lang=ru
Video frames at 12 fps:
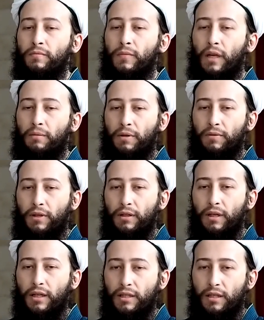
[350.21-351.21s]
А привели
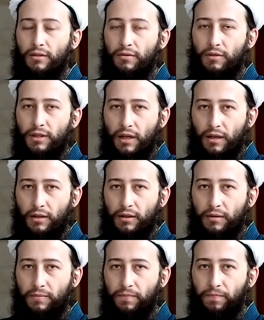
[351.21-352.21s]
доказательства из
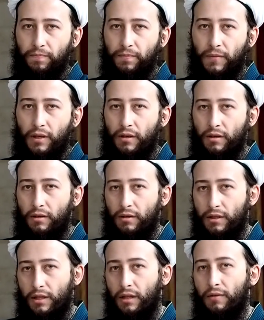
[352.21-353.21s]
Корана. Э,
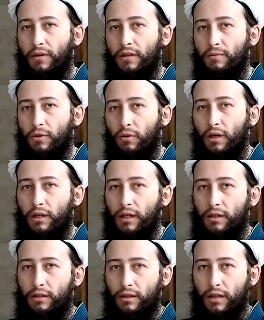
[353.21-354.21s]
остановились мы только на
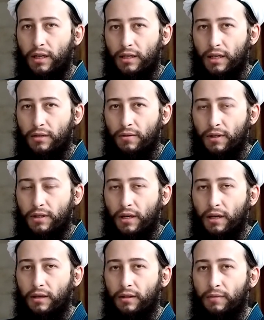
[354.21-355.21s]
одних доказательствах из
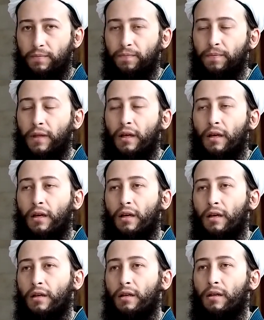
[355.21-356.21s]
Корана.
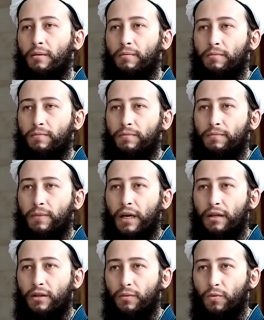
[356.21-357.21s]
И
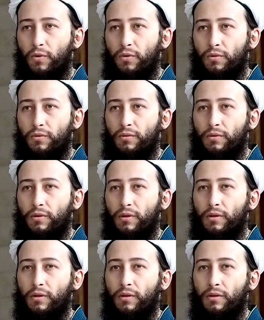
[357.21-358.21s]
поэтому,
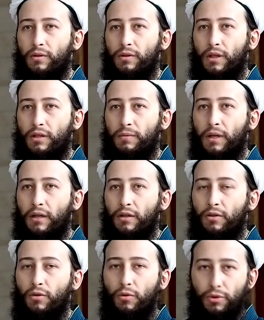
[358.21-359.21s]
э, скажем так,
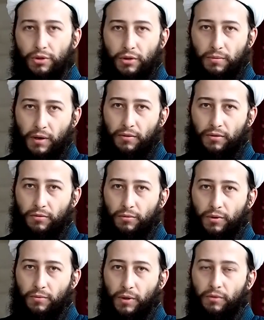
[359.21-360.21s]
ключ к правильному
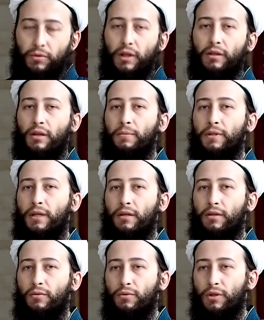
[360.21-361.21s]
пониманию данных
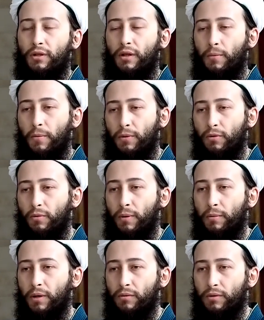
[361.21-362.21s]
описаний уже нами был
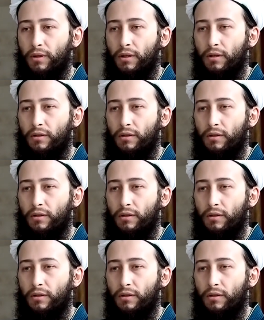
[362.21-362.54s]
упомянут, и,